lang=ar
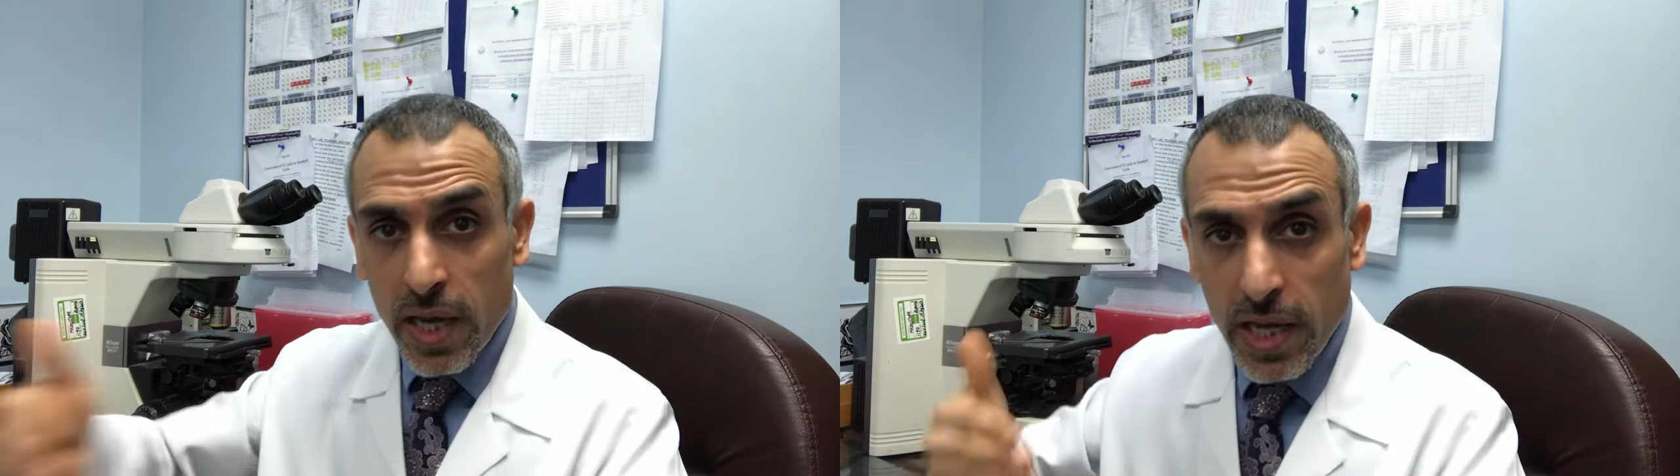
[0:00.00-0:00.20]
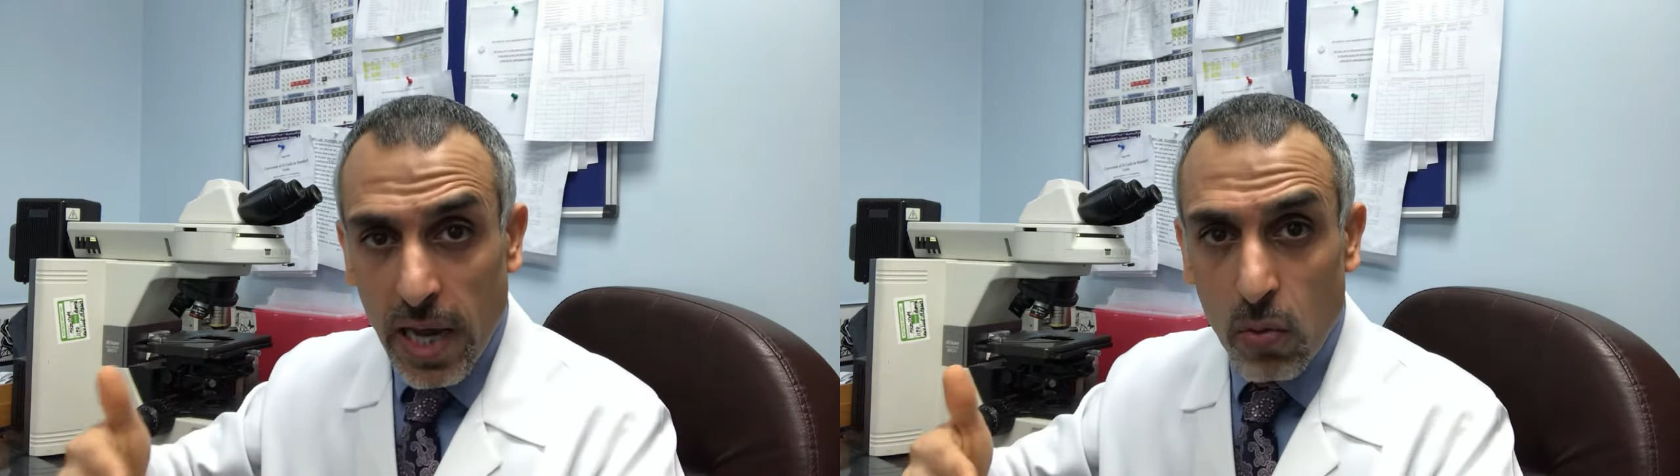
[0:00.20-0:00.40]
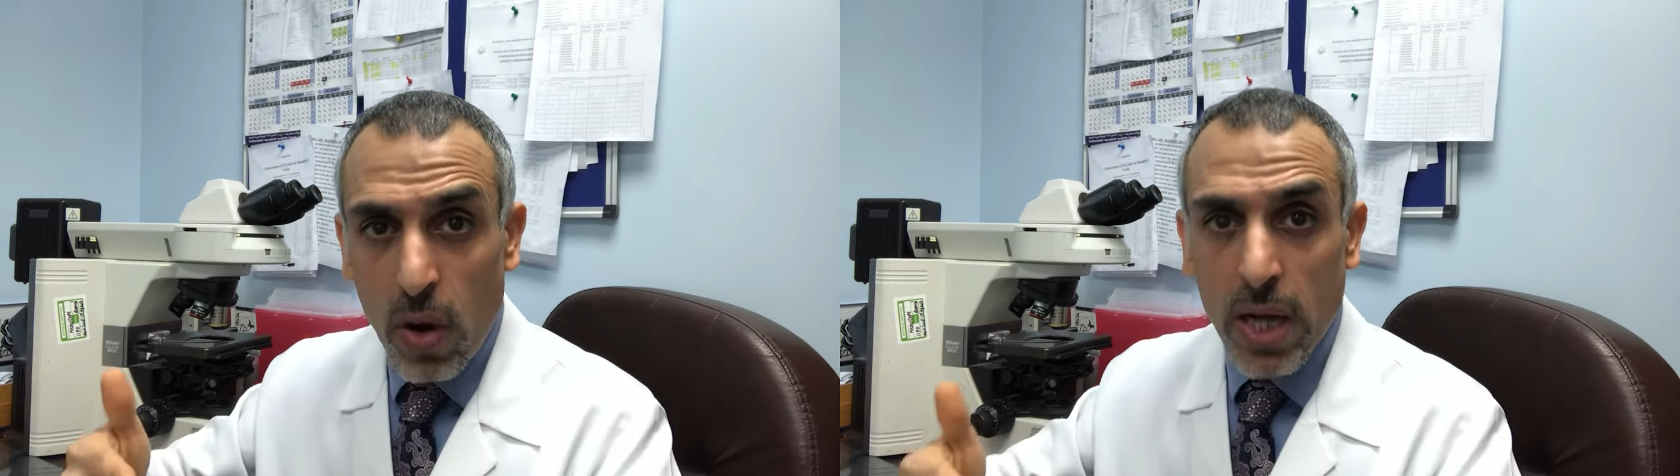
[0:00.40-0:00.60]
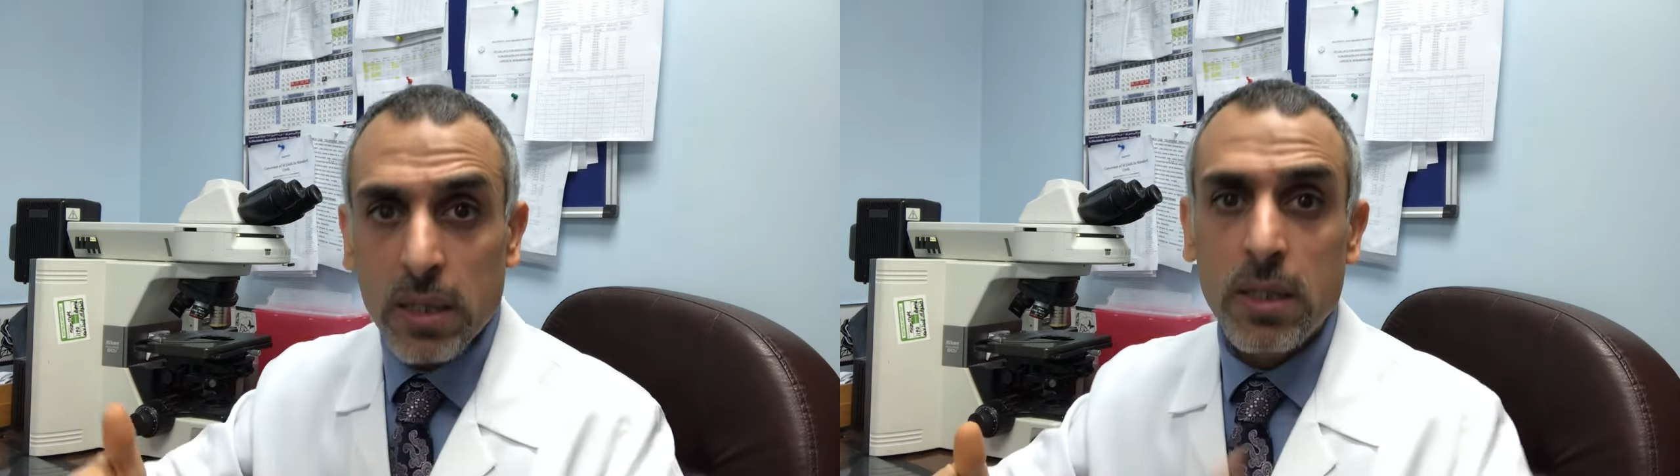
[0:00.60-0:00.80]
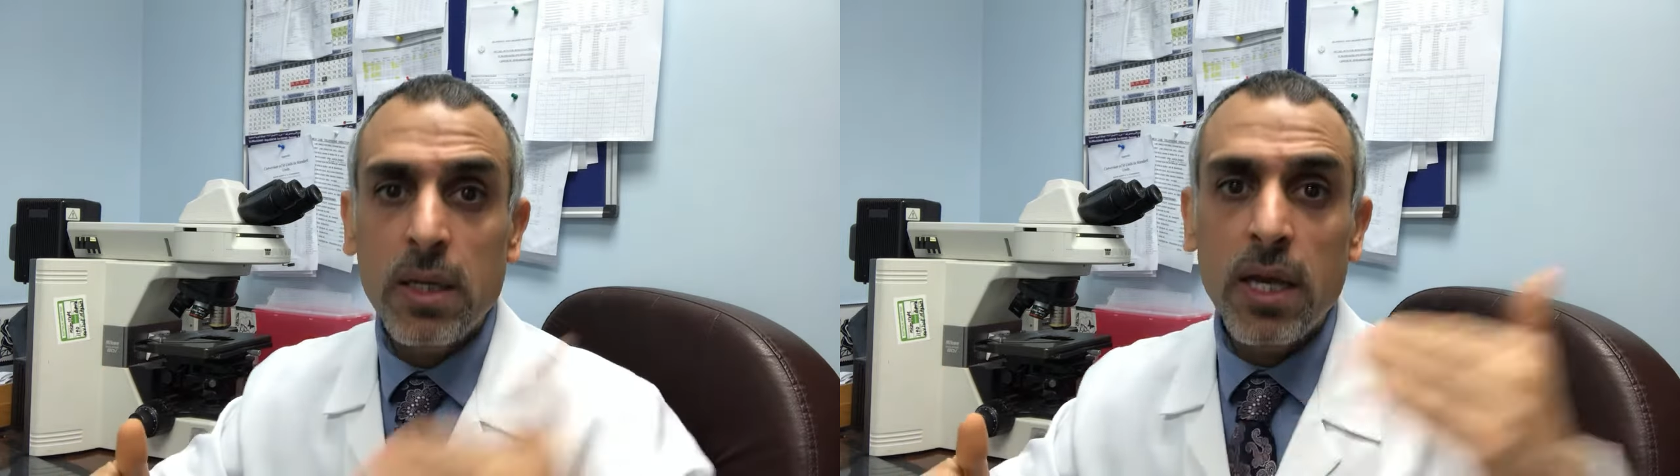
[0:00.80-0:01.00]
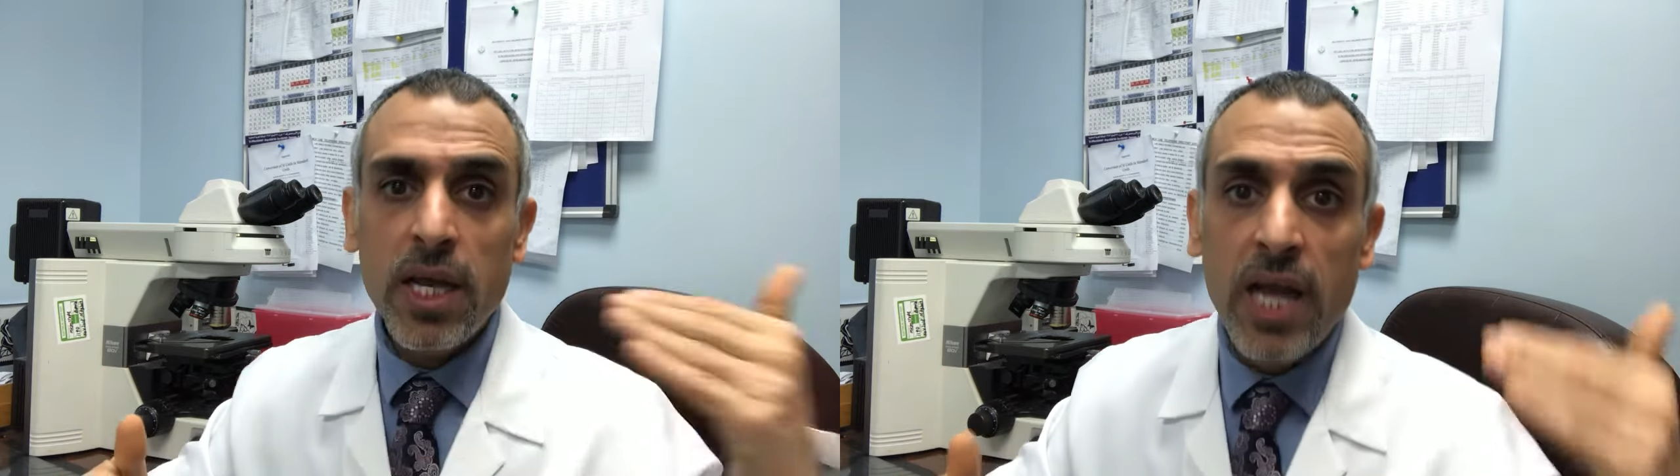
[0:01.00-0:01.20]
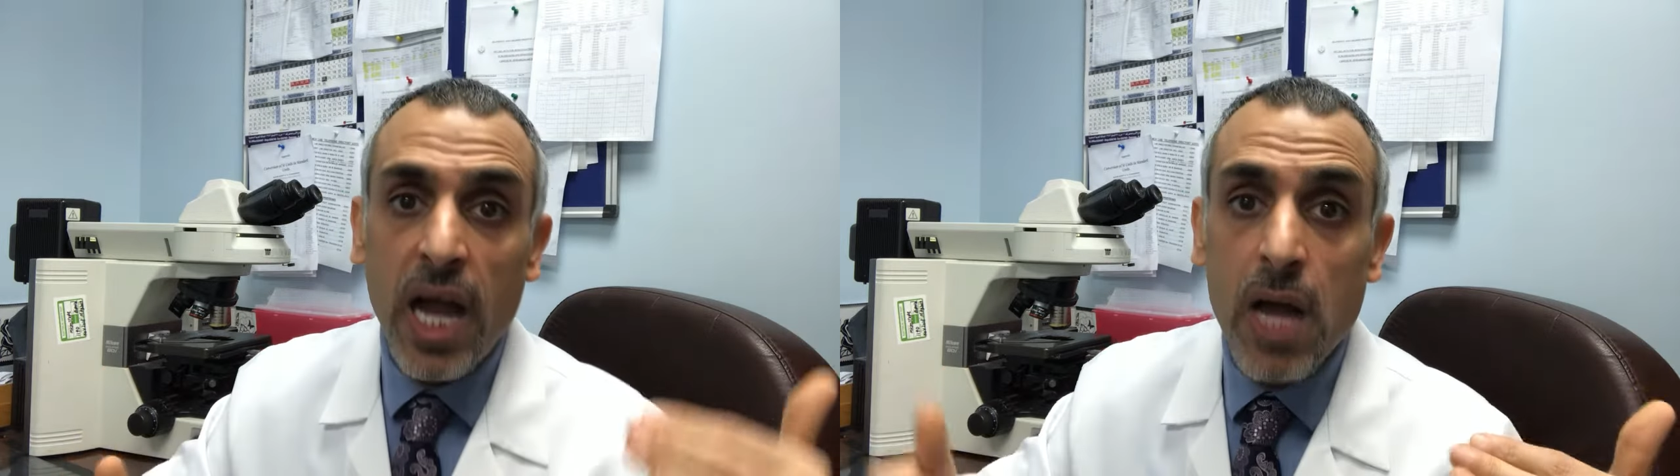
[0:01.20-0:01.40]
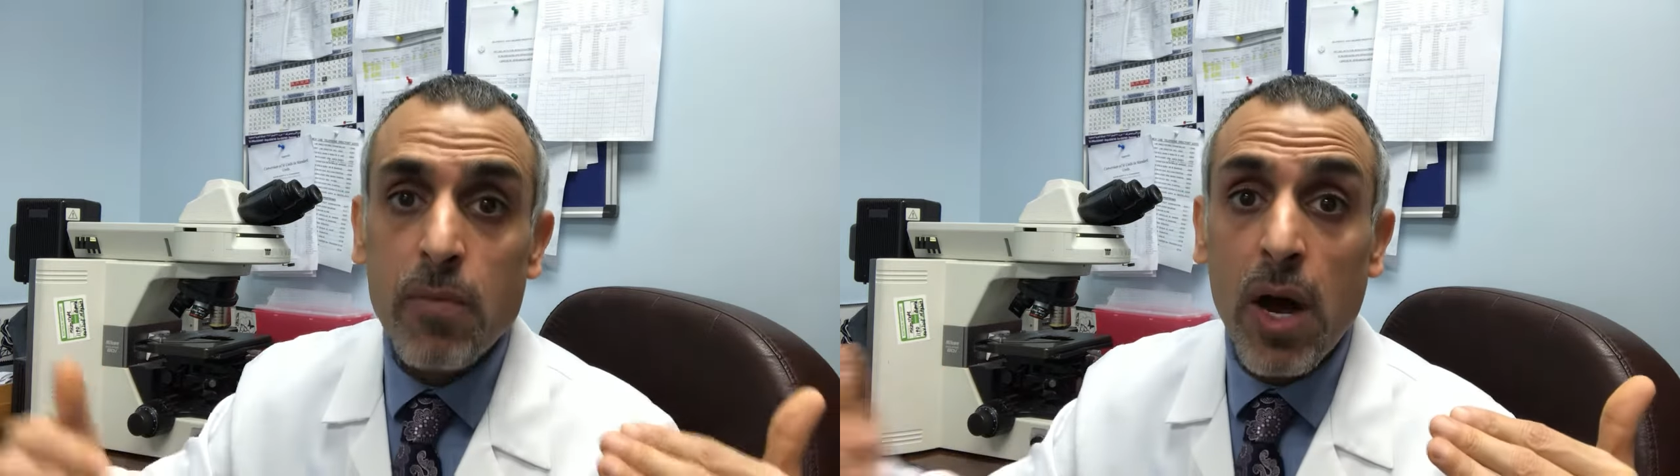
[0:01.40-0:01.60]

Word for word: إلى الوقت العام